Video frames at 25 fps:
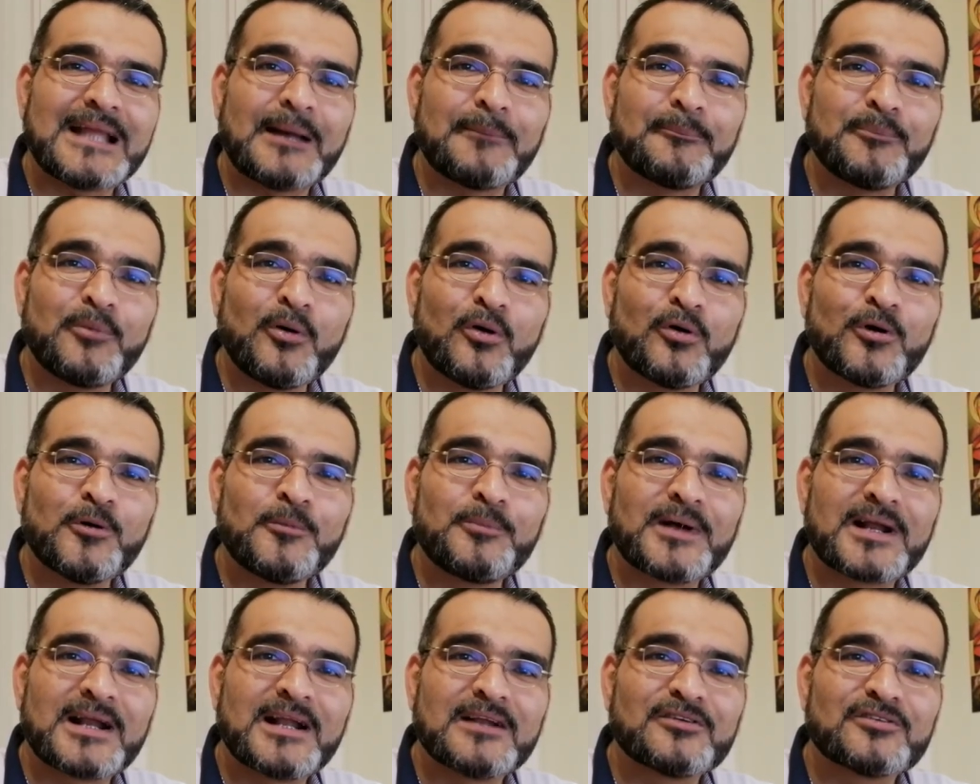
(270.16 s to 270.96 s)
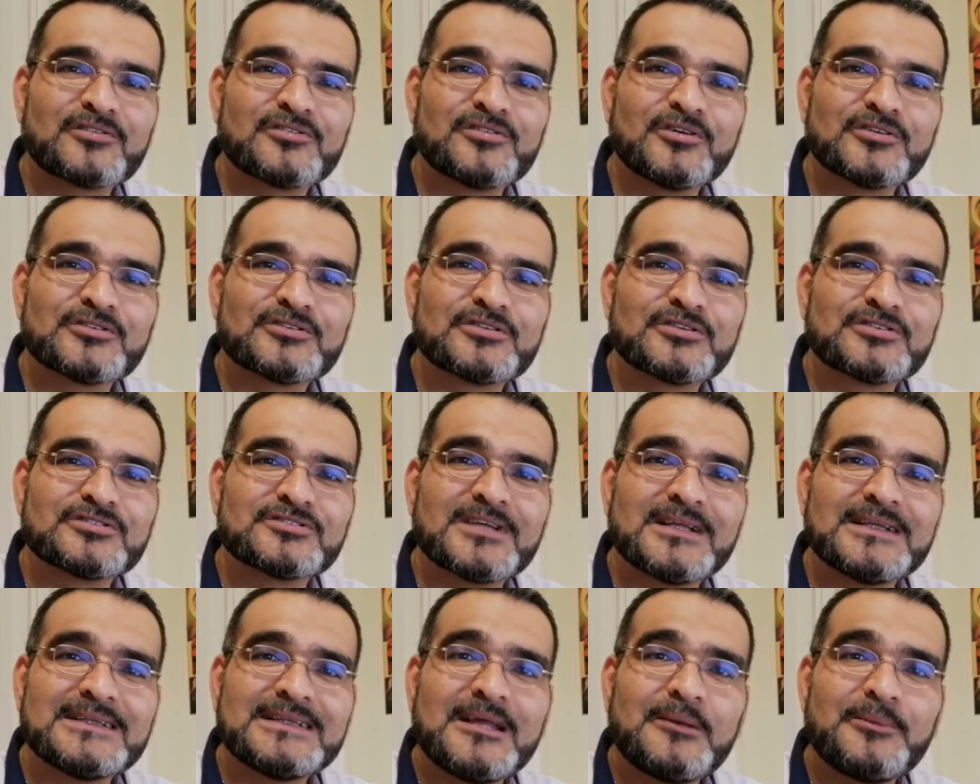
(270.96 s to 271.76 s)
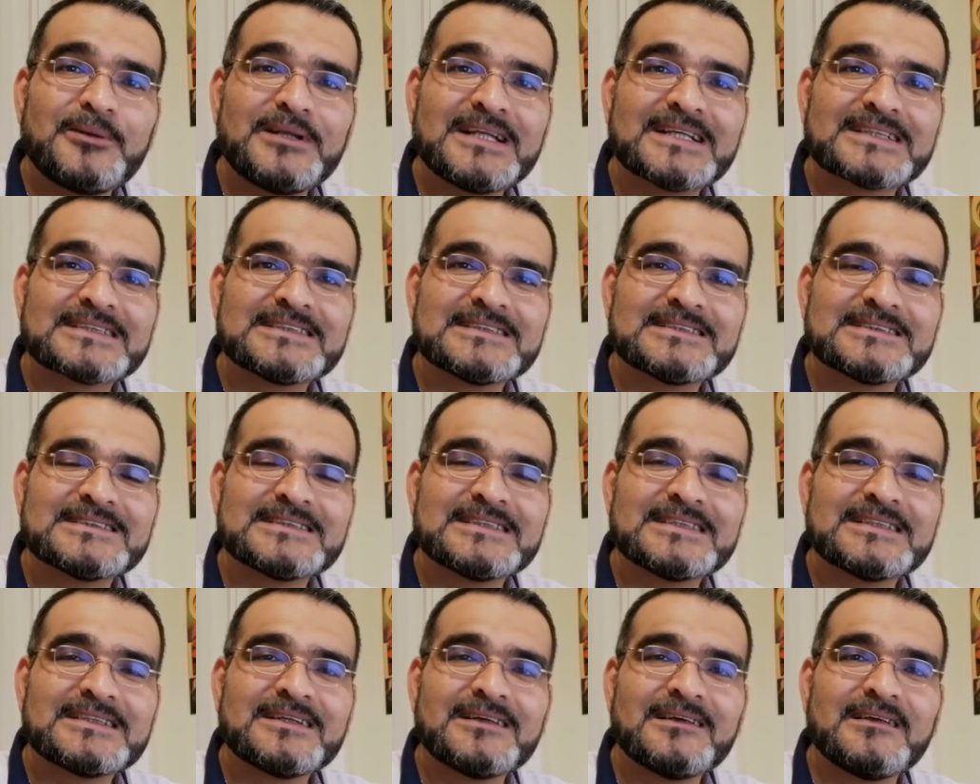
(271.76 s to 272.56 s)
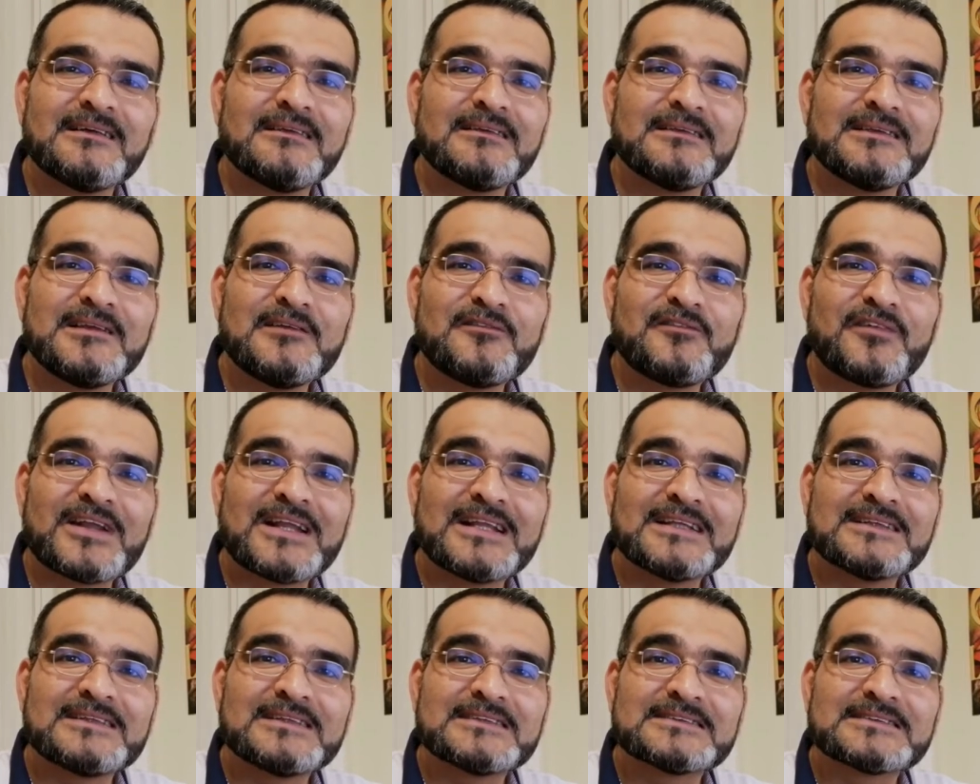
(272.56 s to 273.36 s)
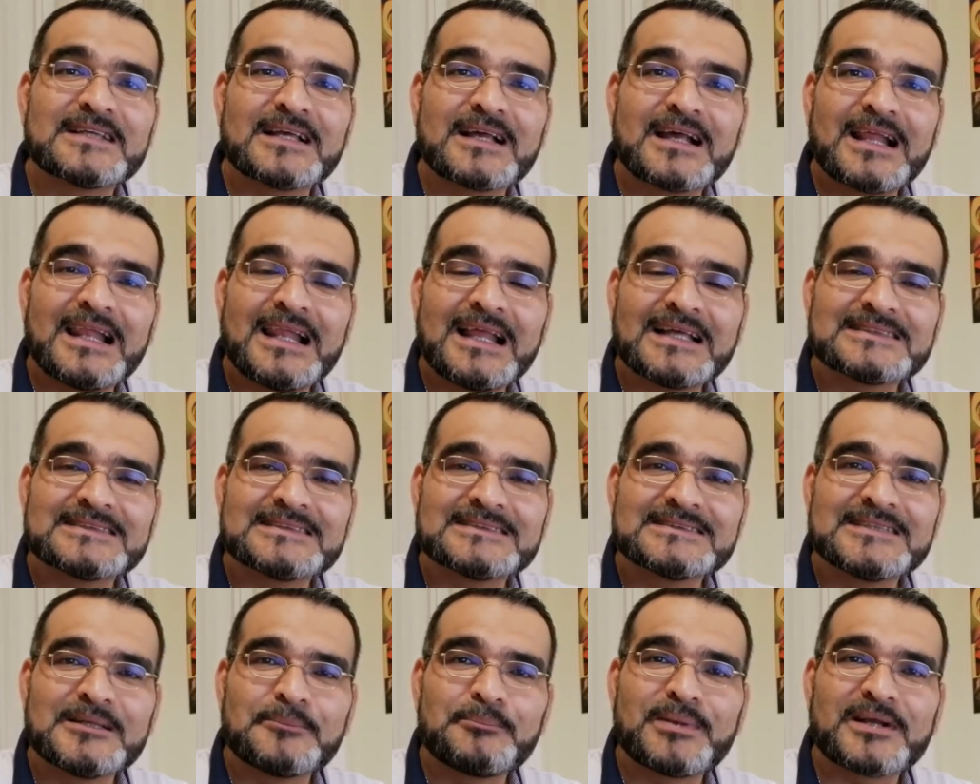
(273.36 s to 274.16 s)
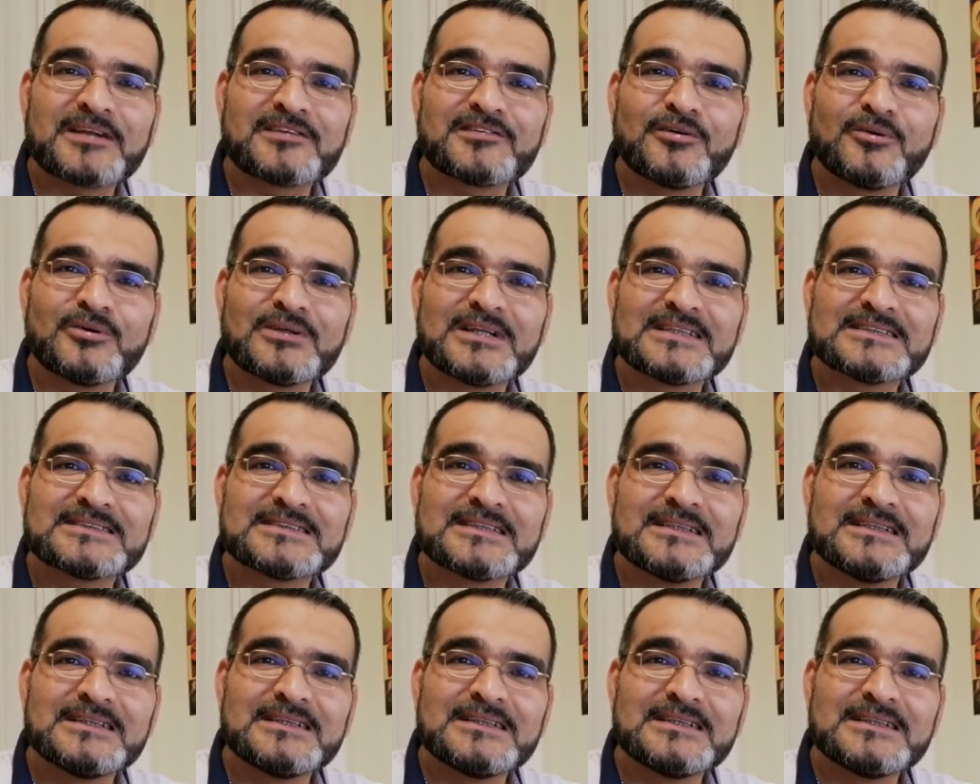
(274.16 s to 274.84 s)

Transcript: Tampoco para nosotros deben existir diferentes clases de personas,